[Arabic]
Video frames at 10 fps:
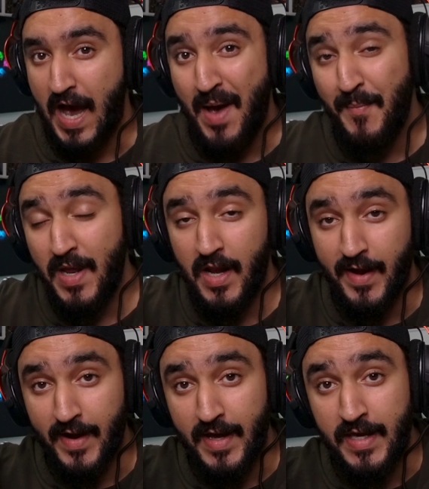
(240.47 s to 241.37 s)

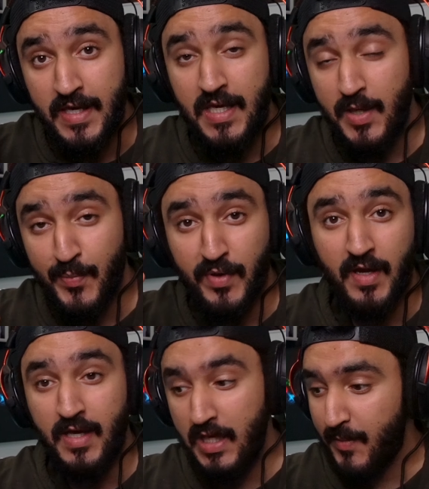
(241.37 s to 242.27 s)
عمل رهيب
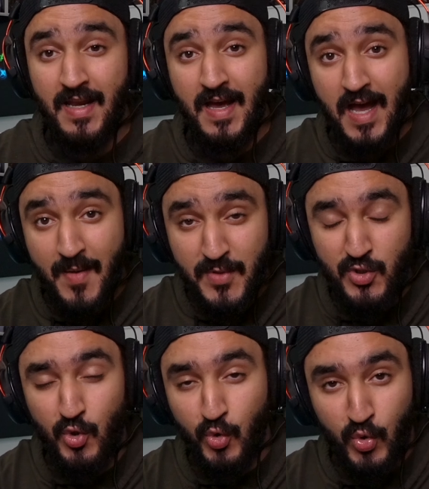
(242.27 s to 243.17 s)
رهيب
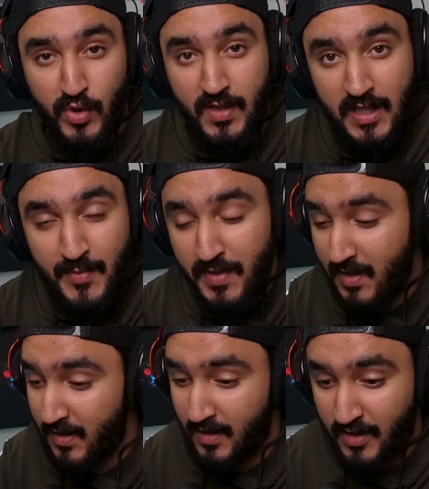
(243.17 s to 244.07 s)
لامس عروق
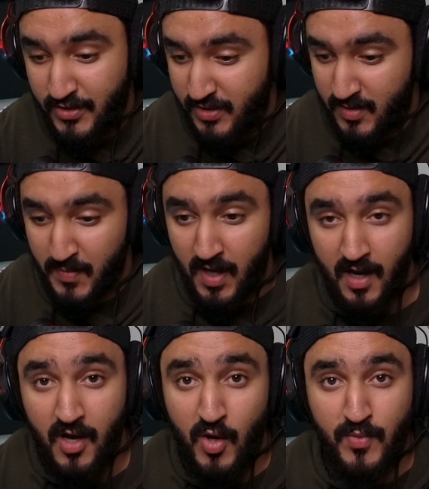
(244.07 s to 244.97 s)
قلبي عشت
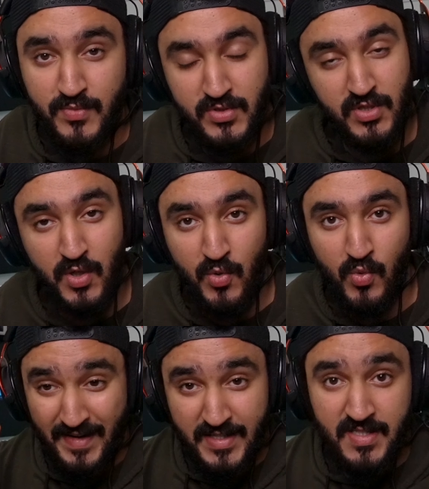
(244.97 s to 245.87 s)
معاهم
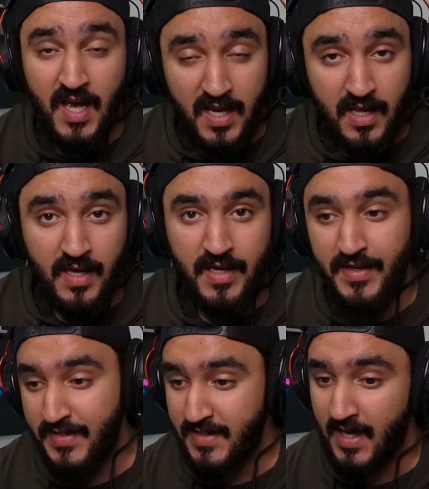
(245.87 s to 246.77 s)
جو رسالة هي
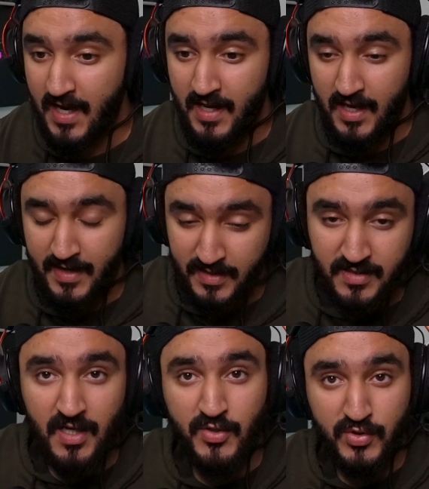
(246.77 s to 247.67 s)
رسالة ان
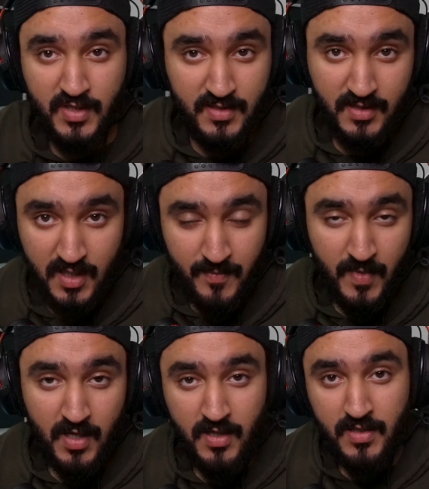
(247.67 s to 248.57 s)
تاخذوا التطعيم
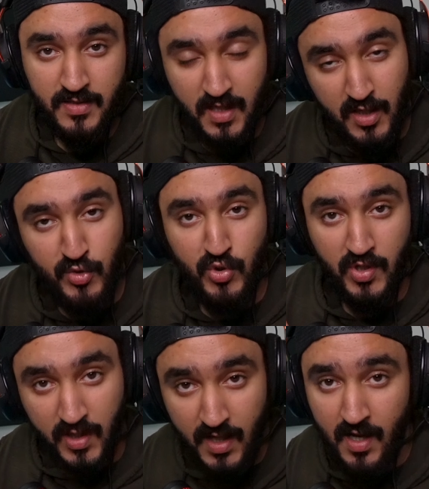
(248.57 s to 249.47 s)
تاخذوا
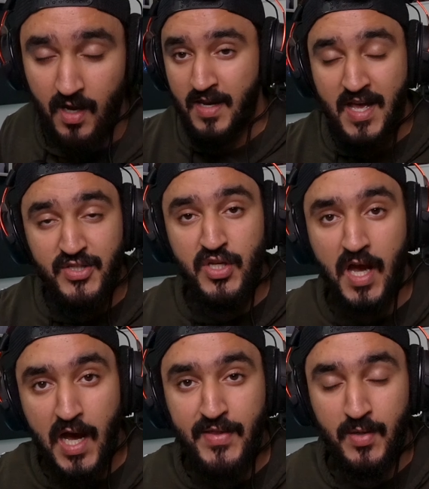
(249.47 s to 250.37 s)
اللقاح لأجل
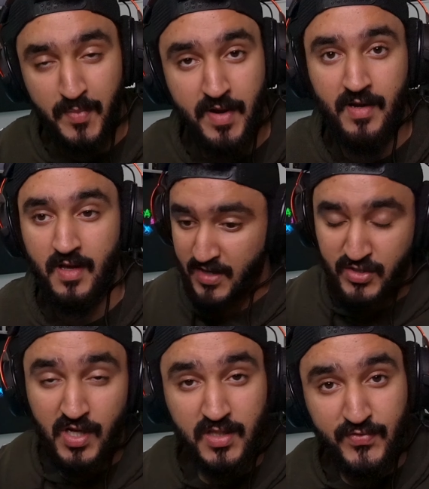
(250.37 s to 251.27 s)
هذه المرة
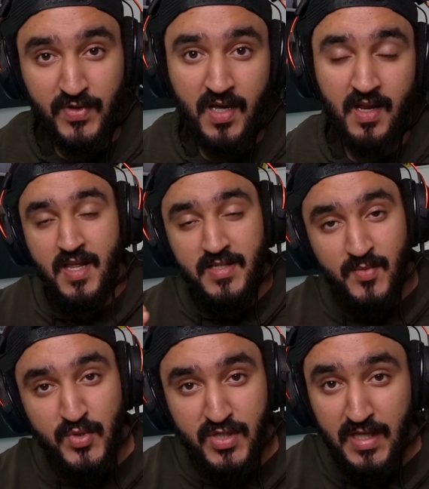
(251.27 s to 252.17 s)
لأجل الأطفال لأجل
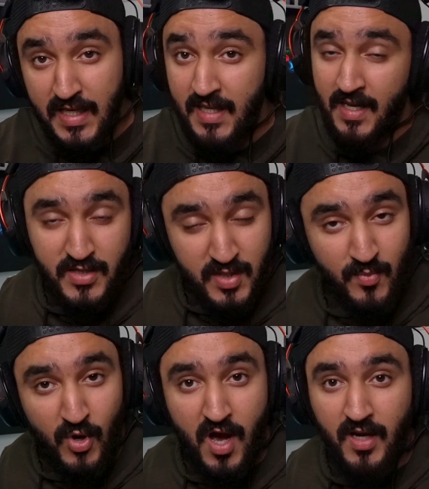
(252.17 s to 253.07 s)
المسنين لأجل
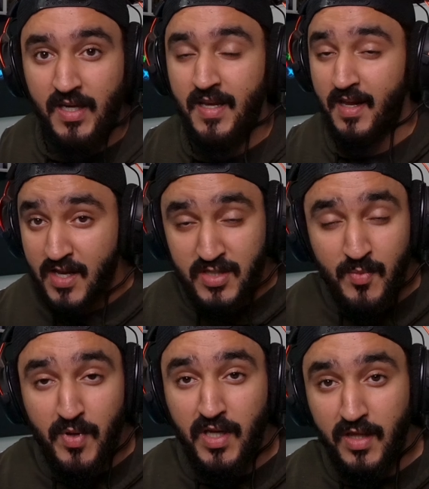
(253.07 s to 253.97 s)
المعاقين لأجل
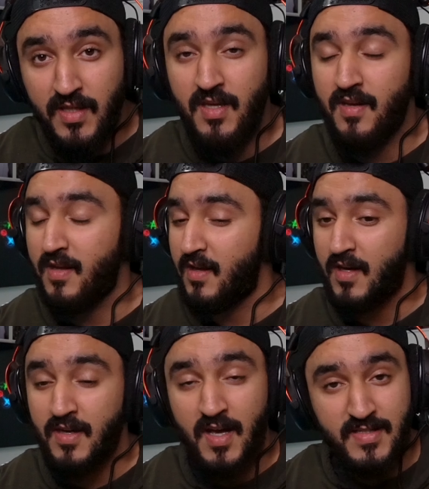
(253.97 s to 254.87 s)
المريضين
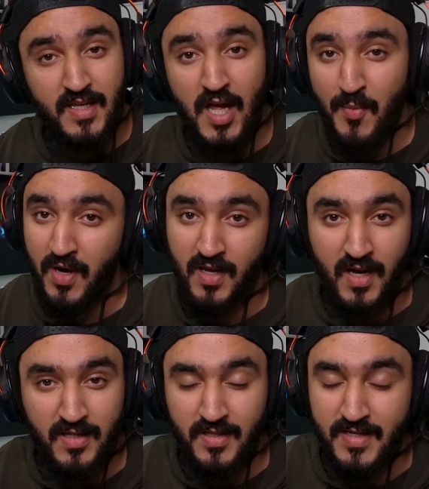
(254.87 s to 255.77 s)
يا سلام على
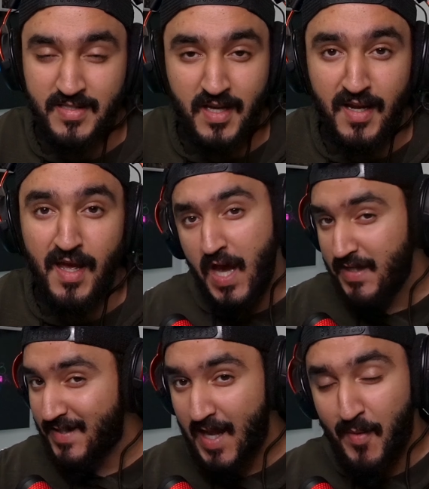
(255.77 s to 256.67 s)
هذه الرسالة يا
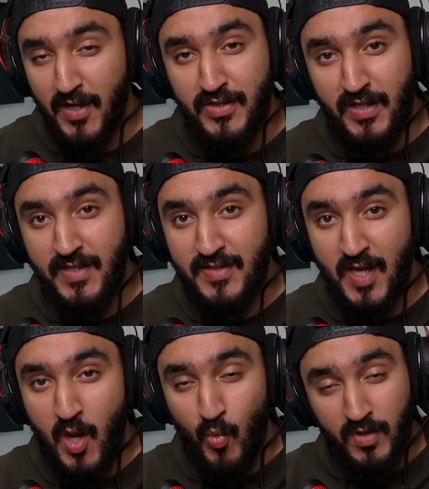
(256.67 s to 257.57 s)
سلام على شركة
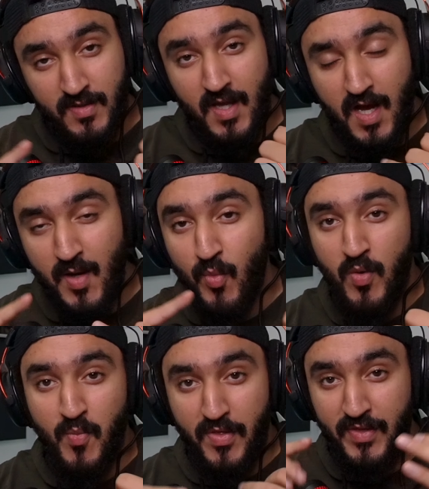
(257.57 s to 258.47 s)
زين والطاقم
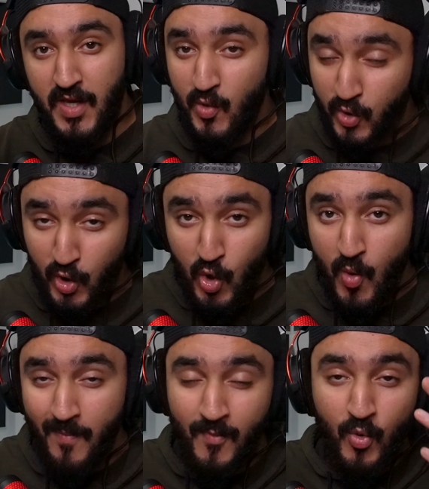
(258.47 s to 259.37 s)
والممثلين
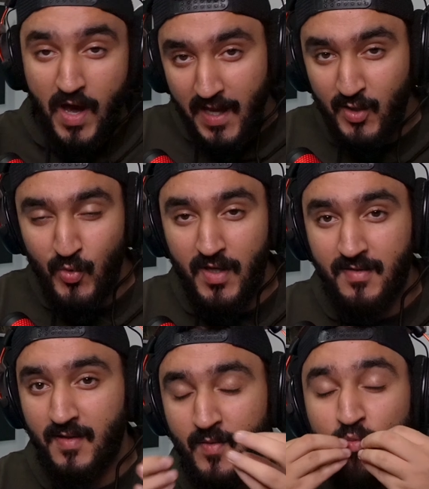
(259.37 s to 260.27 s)
وكلهم أهل
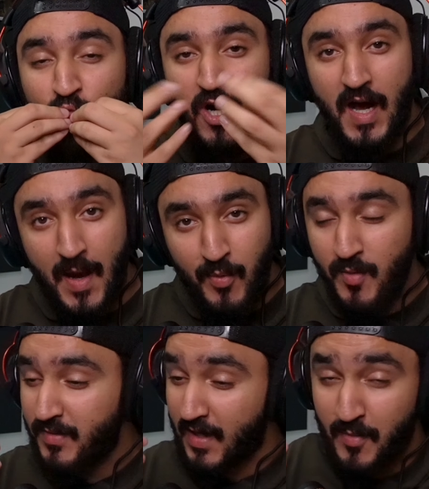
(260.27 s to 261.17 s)
الكويت احبكم
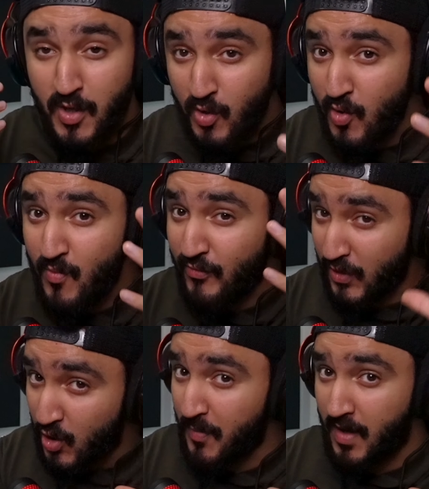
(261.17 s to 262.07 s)
ترى انا منكم
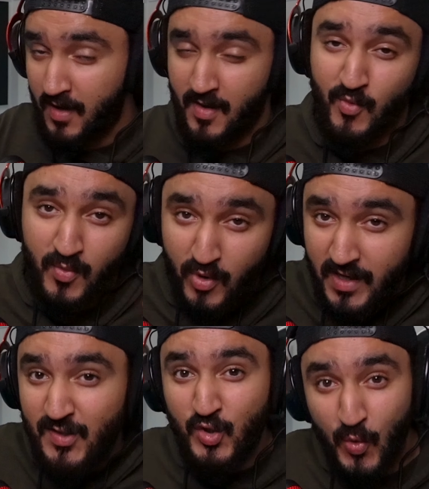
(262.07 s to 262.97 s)
وفيكم ها ابوي
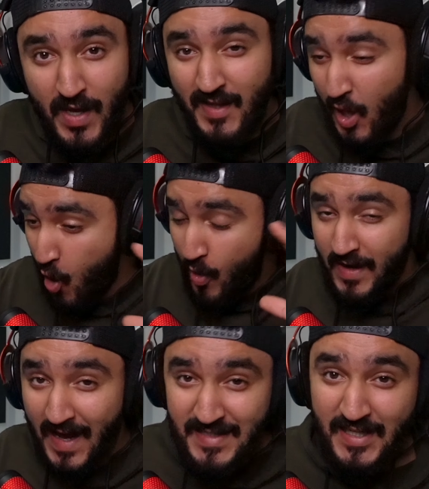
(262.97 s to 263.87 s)
مواليد الكويت واهلي
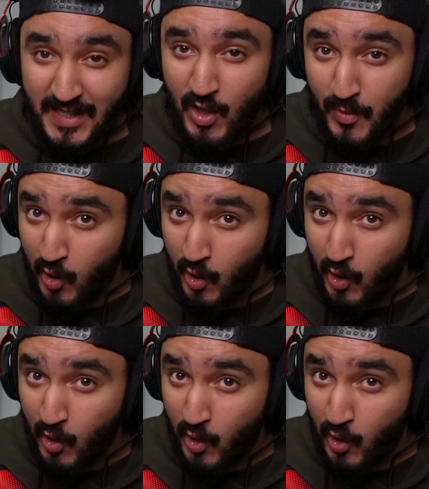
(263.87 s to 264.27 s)
عايشين كانوا